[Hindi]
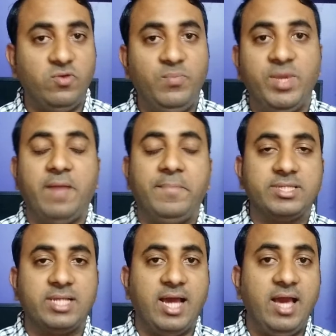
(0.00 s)
टू
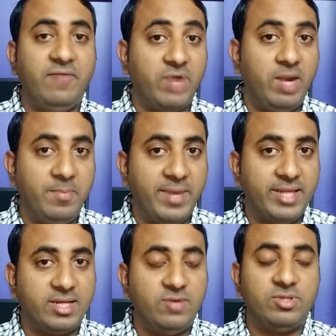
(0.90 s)
मेगापिक्सल का है फ्रंट में
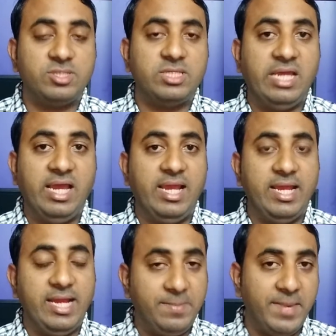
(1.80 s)
बात करूँ तो सिंगल
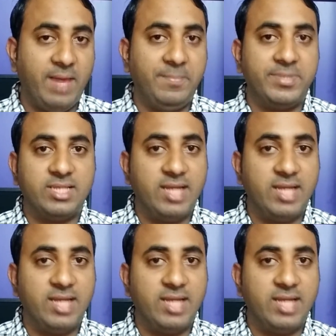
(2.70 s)
एट मेगापिक्सल का